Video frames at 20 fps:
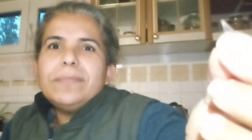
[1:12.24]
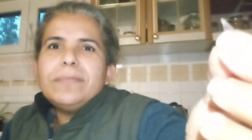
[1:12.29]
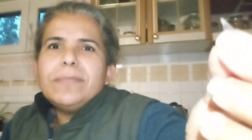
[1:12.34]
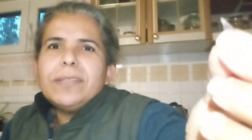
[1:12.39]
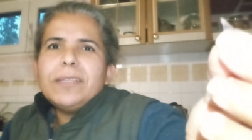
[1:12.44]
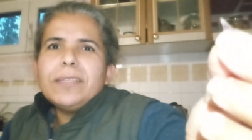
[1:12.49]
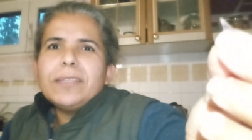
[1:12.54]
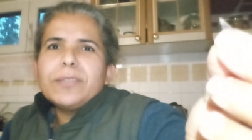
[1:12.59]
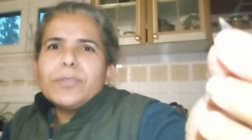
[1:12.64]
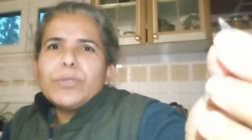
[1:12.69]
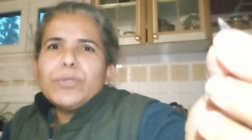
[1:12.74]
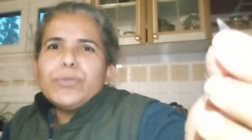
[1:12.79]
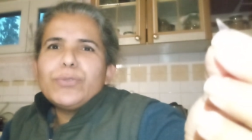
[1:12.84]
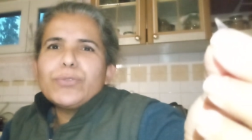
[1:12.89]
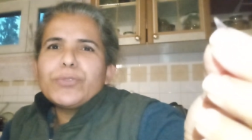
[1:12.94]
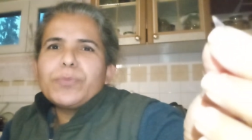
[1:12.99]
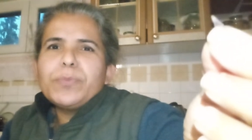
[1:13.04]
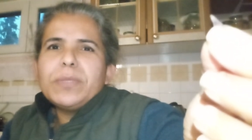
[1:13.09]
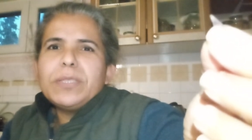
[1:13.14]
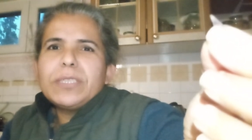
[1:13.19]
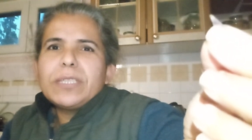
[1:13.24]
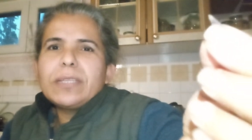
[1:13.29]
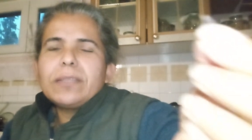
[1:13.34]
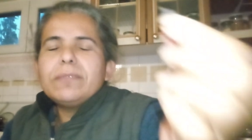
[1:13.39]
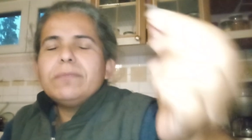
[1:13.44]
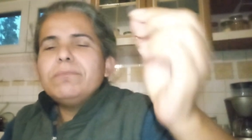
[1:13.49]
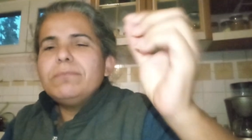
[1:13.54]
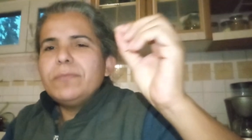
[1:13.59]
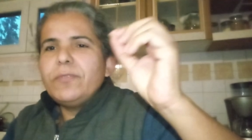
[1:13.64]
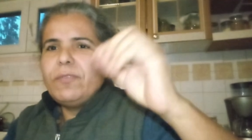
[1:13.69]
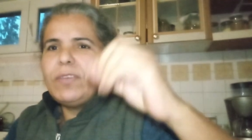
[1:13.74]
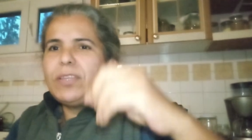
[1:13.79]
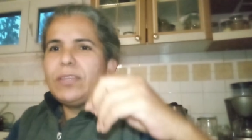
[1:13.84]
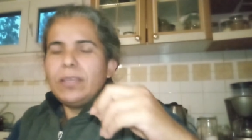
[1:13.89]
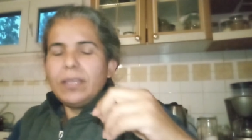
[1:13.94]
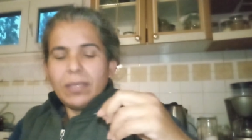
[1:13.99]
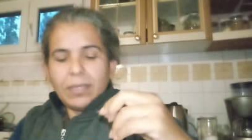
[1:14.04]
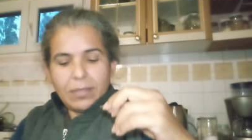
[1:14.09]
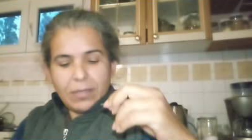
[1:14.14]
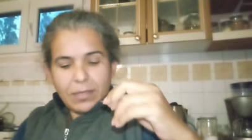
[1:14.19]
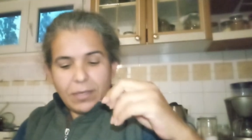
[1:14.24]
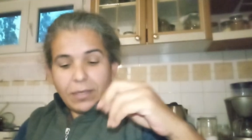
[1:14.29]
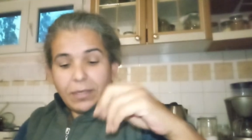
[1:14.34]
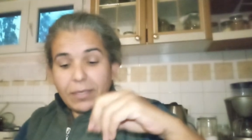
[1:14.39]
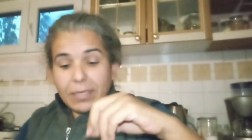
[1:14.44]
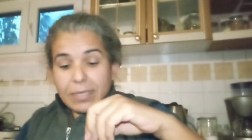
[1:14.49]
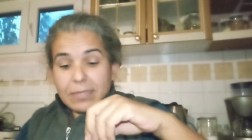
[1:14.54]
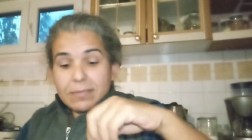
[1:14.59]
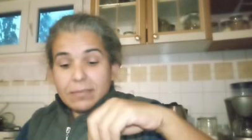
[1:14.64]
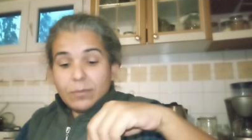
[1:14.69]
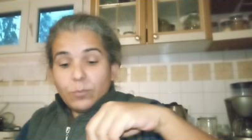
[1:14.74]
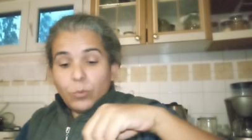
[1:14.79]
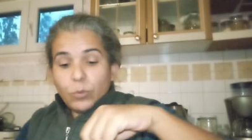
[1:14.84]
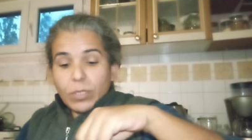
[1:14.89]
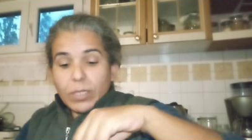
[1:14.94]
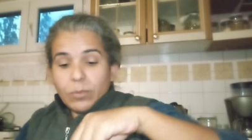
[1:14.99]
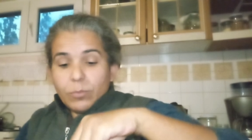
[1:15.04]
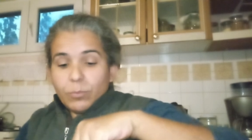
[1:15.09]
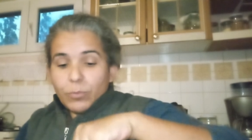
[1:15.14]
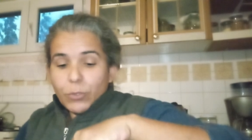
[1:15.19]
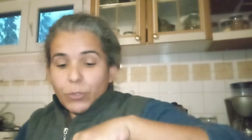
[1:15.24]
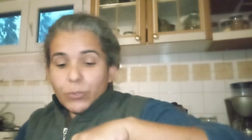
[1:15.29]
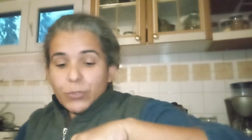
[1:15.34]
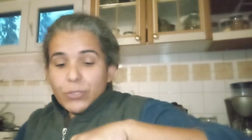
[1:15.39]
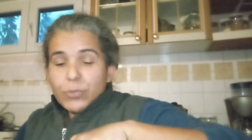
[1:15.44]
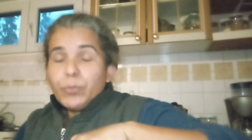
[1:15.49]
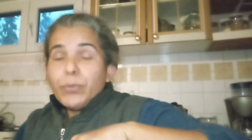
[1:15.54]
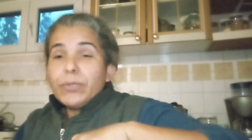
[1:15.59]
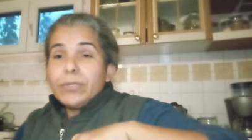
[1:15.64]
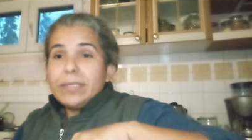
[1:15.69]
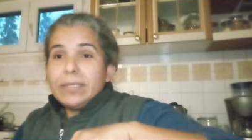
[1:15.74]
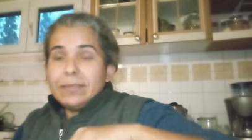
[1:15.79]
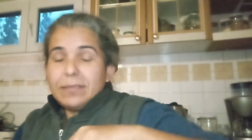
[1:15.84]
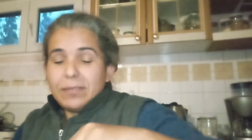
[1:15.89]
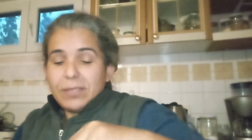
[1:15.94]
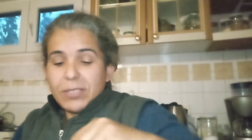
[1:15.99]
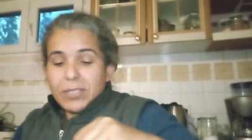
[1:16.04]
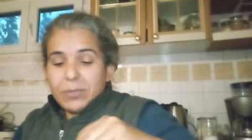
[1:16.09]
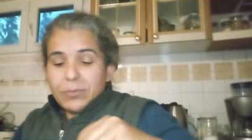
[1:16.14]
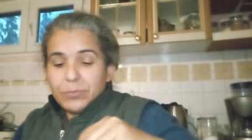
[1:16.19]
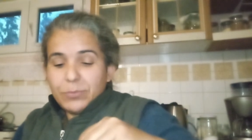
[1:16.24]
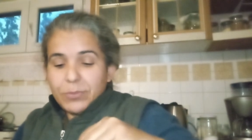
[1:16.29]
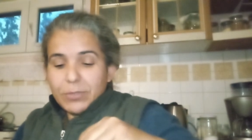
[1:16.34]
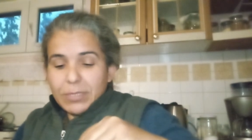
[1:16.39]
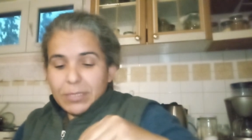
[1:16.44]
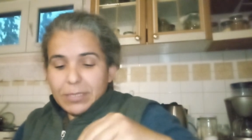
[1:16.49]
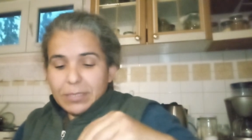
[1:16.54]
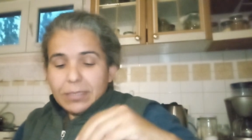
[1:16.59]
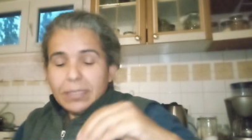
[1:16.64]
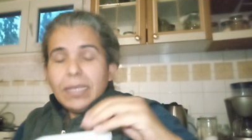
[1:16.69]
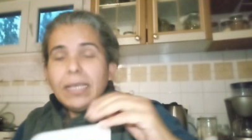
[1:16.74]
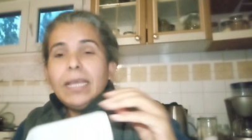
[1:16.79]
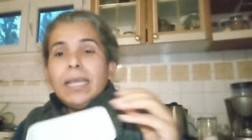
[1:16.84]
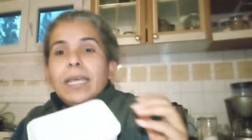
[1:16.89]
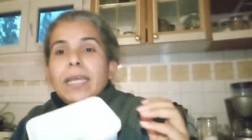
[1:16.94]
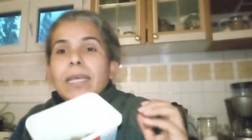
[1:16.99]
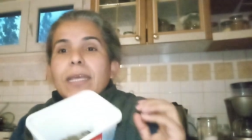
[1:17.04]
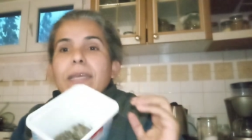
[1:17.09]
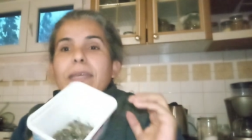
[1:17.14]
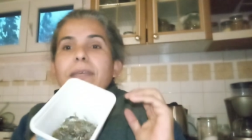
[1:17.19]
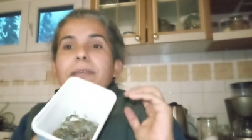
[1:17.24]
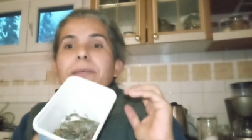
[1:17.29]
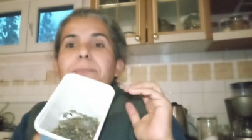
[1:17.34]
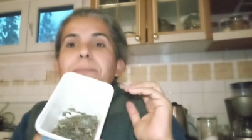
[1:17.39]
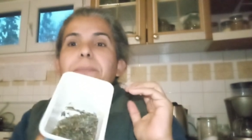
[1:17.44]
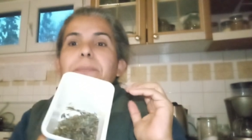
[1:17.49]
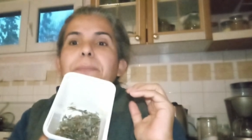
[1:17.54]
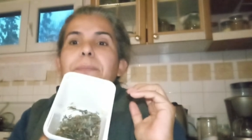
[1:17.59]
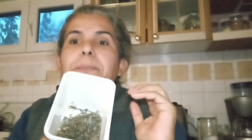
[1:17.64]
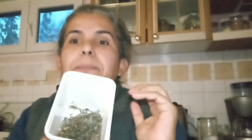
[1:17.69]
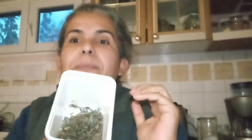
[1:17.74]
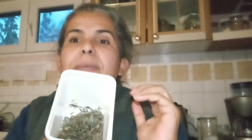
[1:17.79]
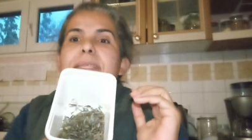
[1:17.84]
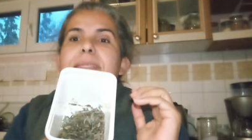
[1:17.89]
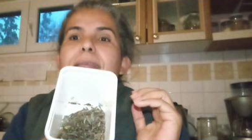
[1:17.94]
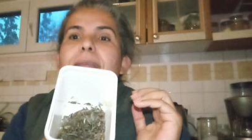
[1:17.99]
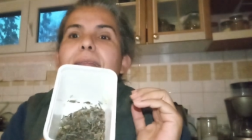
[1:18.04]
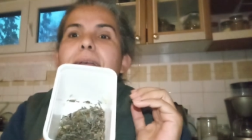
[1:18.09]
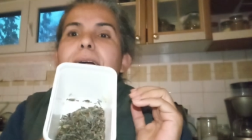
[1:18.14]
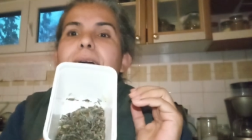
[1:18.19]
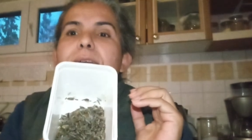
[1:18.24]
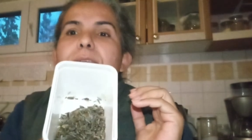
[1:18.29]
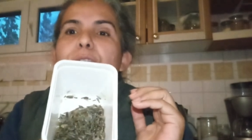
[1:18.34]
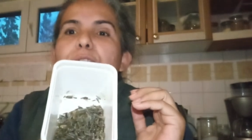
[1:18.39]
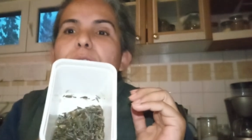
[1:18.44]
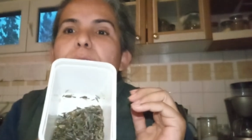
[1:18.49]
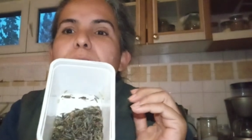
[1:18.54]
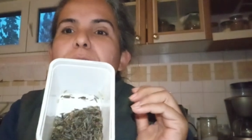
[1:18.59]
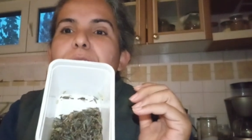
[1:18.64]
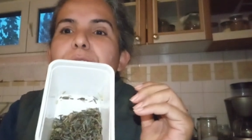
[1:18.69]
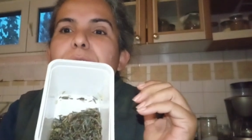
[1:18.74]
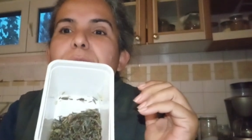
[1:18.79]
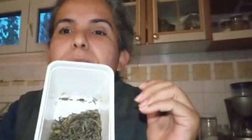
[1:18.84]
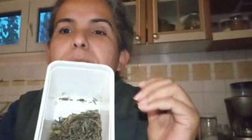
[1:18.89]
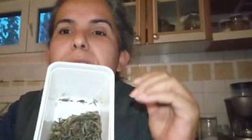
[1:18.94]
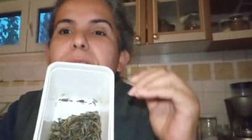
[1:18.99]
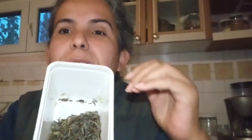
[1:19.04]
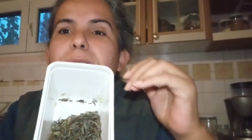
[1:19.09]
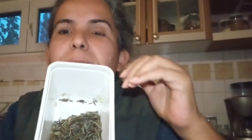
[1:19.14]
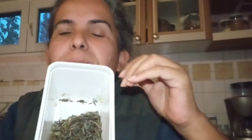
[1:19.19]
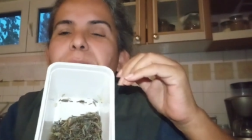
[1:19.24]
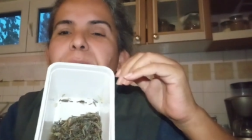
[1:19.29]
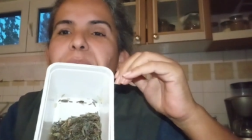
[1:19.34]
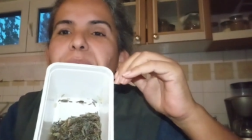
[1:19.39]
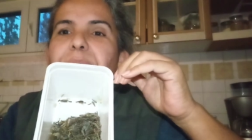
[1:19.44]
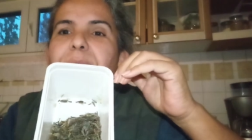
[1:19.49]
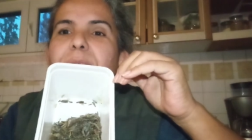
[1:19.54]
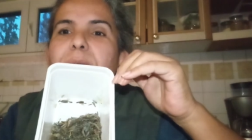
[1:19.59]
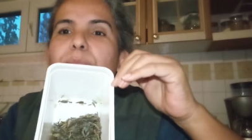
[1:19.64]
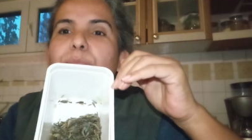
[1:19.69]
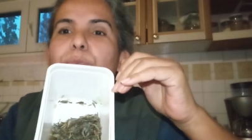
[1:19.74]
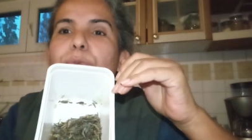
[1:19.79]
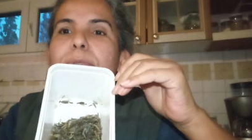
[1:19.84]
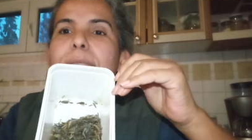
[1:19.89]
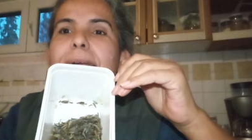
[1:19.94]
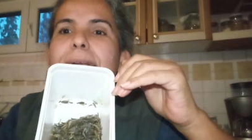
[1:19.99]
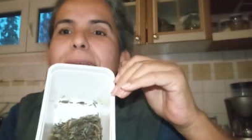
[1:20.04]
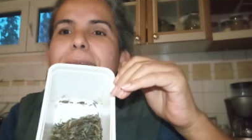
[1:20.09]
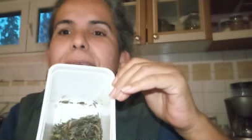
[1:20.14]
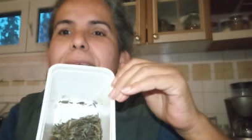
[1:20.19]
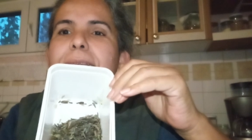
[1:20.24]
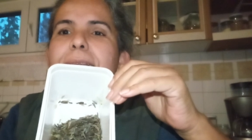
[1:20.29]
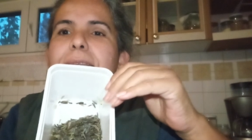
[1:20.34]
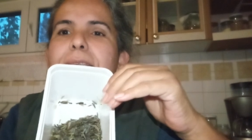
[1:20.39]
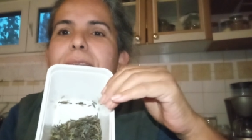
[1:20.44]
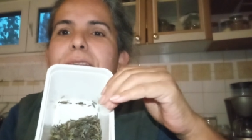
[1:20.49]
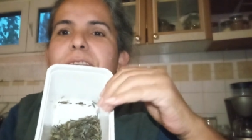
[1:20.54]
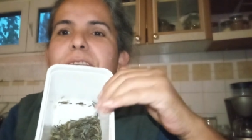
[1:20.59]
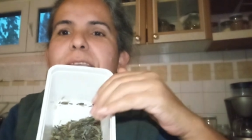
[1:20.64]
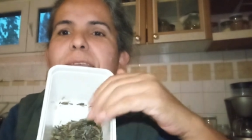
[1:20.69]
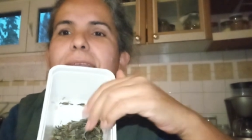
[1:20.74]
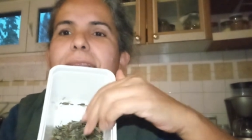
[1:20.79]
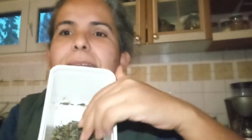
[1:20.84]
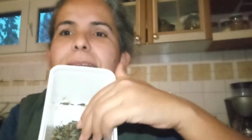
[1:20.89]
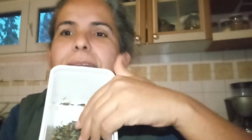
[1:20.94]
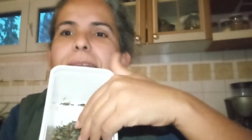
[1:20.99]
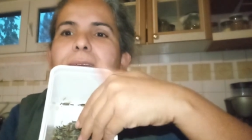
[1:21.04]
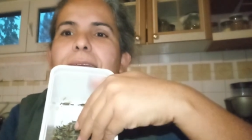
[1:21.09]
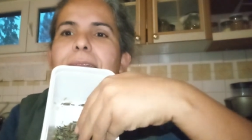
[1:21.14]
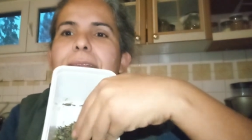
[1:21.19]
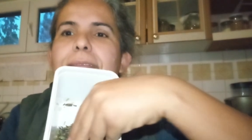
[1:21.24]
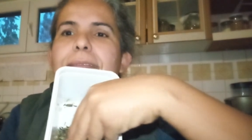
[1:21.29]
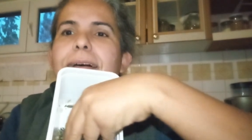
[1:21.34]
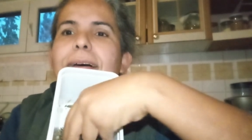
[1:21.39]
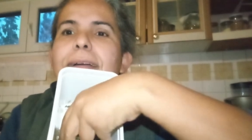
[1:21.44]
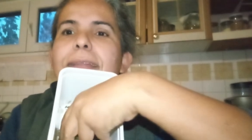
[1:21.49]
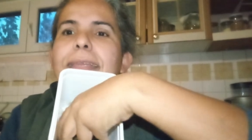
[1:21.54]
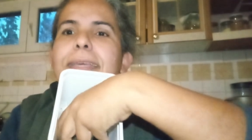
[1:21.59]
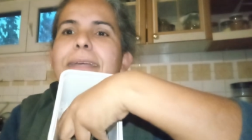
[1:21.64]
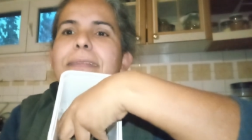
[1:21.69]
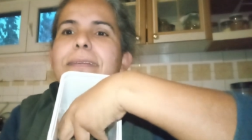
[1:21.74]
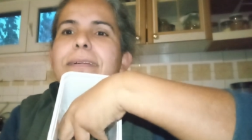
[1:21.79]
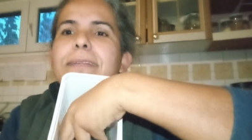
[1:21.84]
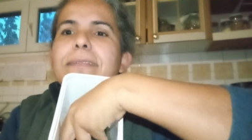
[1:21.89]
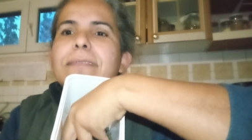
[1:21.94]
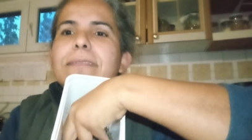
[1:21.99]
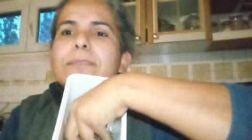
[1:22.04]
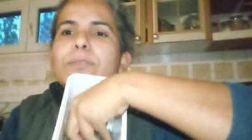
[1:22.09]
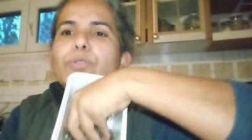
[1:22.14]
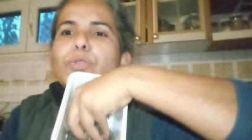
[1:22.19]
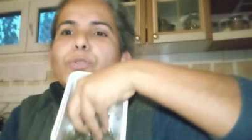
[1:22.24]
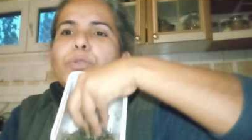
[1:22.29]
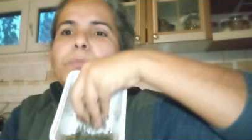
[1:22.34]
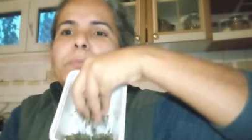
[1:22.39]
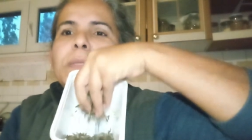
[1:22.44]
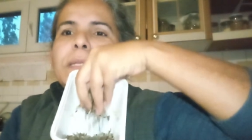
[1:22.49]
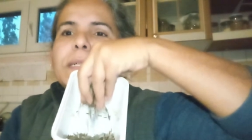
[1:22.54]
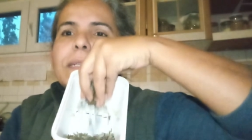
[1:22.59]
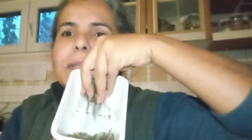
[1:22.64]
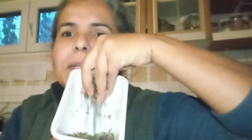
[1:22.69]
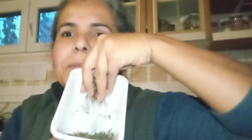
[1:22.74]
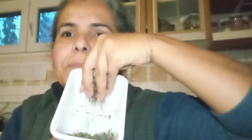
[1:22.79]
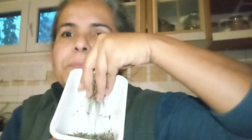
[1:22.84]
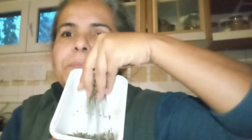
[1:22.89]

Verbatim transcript: hayır gözükmeyecek e, yazılı spot'a atacağım bunları. Ee, mesela şöylece göstereyim. Bunlar yıldız çiçekleri, dahliyaların tohumları.